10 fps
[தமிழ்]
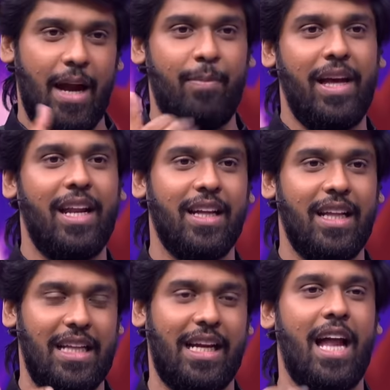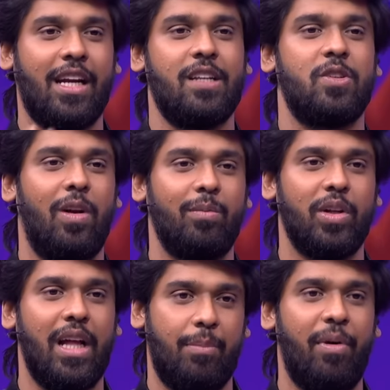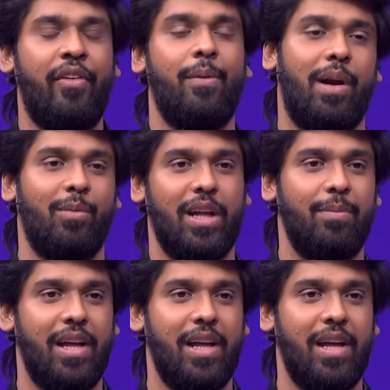எப்படி இருந்தது இந்த கேரக்டர் சொல்லும் போது அதை பெர்ஃபார்ம் போது எப்படி